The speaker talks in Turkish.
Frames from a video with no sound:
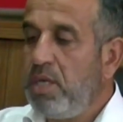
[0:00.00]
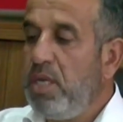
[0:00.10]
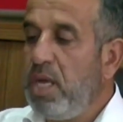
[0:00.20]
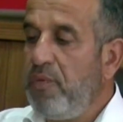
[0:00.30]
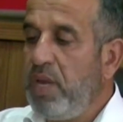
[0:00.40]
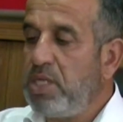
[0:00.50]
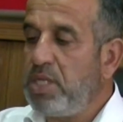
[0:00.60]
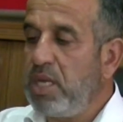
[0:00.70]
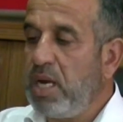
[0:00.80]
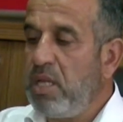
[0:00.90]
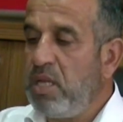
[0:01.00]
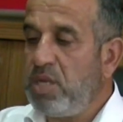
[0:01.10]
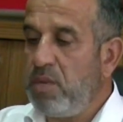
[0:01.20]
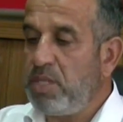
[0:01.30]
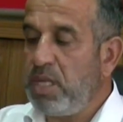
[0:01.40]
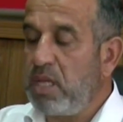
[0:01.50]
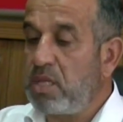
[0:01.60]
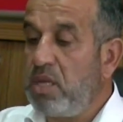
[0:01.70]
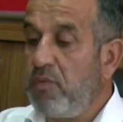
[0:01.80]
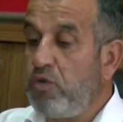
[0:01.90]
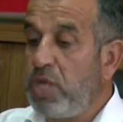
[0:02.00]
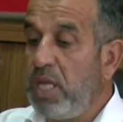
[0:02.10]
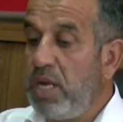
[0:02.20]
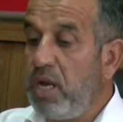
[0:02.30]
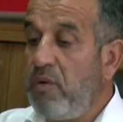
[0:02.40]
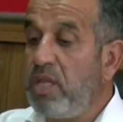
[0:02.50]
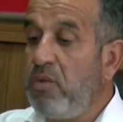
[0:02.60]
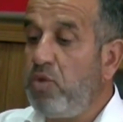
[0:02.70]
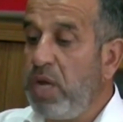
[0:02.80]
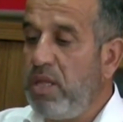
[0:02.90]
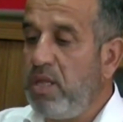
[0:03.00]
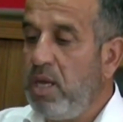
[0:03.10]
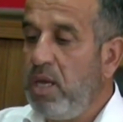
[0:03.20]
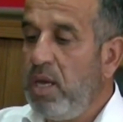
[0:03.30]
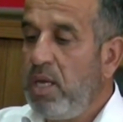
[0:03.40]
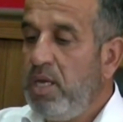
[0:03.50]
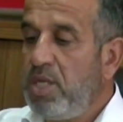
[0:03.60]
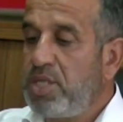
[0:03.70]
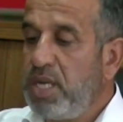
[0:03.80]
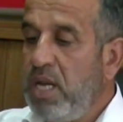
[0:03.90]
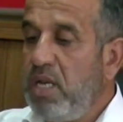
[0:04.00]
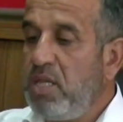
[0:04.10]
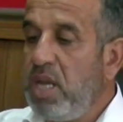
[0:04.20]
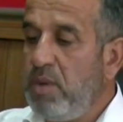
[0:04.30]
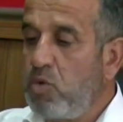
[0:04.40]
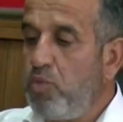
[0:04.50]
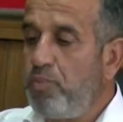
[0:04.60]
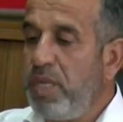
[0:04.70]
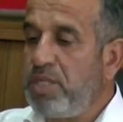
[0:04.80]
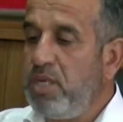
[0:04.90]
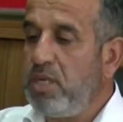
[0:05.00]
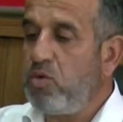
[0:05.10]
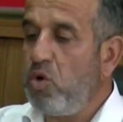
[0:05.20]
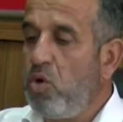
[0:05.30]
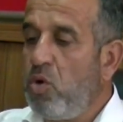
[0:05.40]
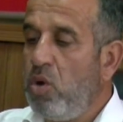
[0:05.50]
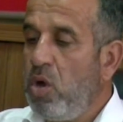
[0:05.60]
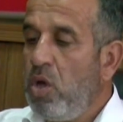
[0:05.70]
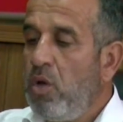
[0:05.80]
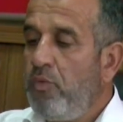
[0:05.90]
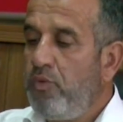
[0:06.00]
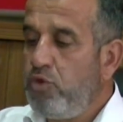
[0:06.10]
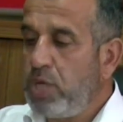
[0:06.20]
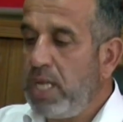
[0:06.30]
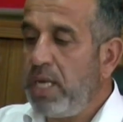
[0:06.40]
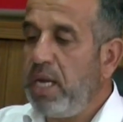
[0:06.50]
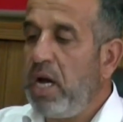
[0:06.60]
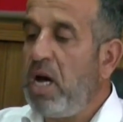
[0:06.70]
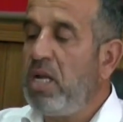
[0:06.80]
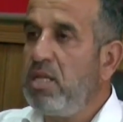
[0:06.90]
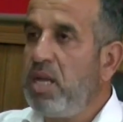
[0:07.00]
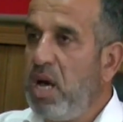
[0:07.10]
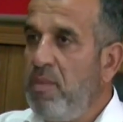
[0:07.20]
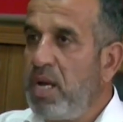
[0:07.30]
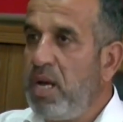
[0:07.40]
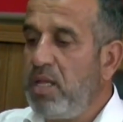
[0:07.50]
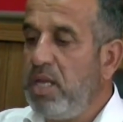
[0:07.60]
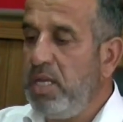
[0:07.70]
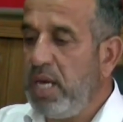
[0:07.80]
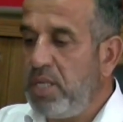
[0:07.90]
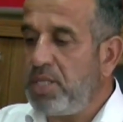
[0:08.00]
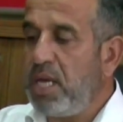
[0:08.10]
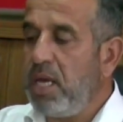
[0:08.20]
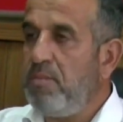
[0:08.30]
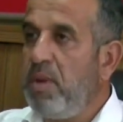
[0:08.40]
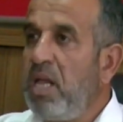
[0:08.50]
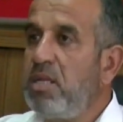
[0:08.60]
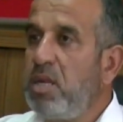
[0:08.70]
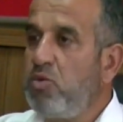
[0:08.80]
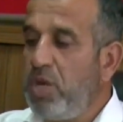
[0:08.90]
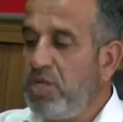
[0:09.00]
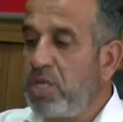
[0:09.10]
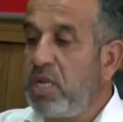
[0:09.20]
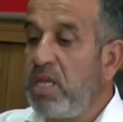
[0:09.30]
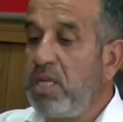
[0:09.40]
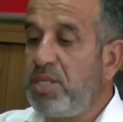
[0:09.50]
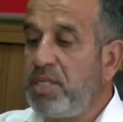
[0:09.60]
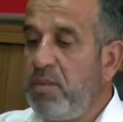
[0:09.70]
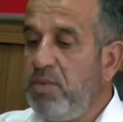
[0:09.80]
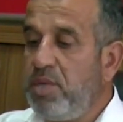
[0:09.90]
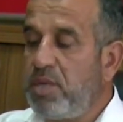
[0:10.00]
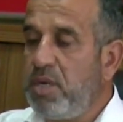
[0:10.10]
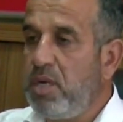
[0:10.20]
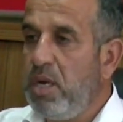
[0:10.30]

Yine Filistin kardeşlerimizin attığı füzeleri havada vuran İsrail'in demir kubbesinin o füzeleri anında haber aldığı yer ise Malatya Kürecik radar sistemidir.